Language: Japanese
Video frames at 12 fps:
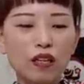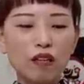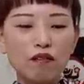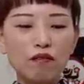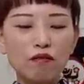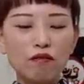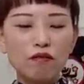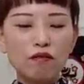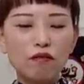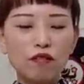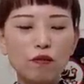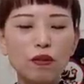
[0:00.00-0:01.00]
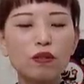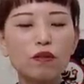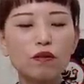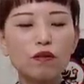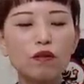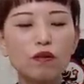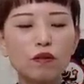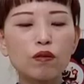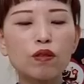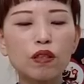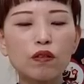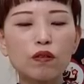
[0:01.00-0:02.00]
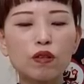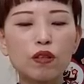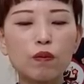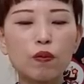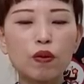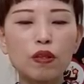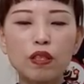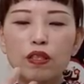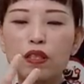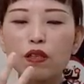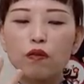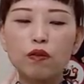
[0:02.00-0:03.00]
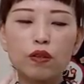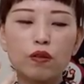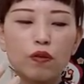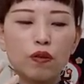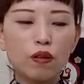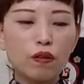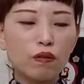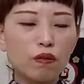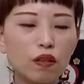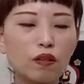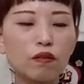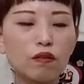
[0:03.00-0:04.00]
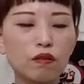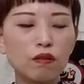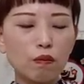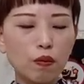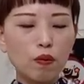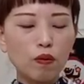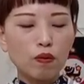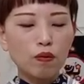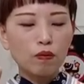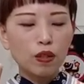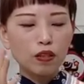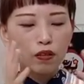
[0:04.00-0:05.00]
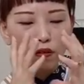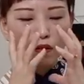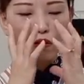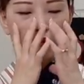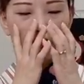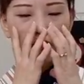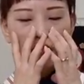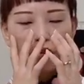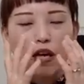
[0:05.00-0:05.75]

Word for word: あのイベントの様子を撮ったとしても私結構地声が大きくってもマスク